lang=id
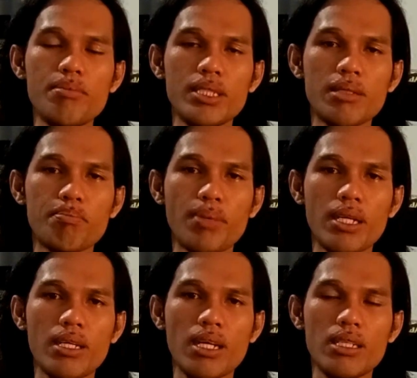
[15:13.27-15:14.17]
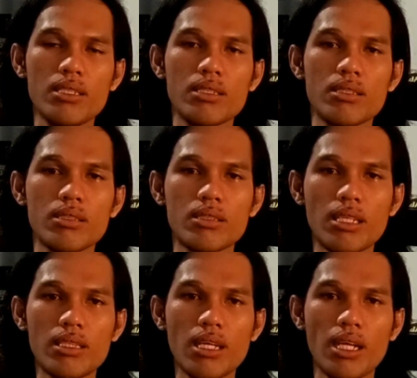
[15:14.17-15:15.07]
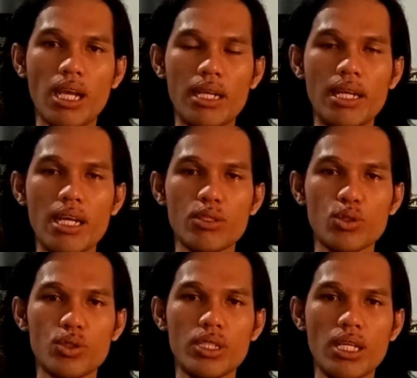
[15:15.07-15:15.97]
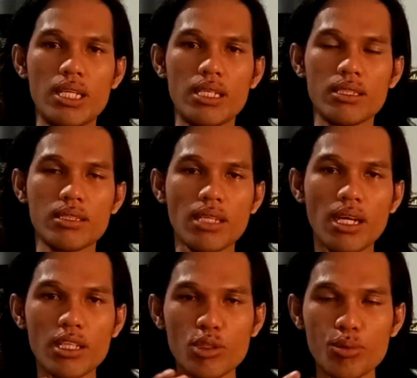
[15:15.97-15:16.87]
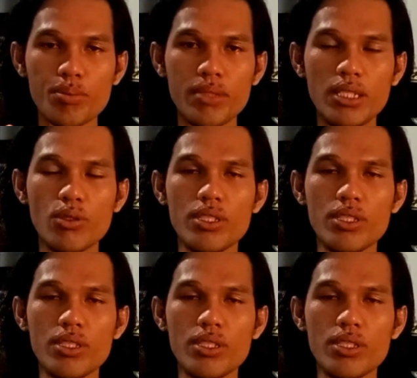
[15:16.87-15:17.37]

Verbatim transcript: ingin menyampaikan tentang keadaan sosial yang sangat umum di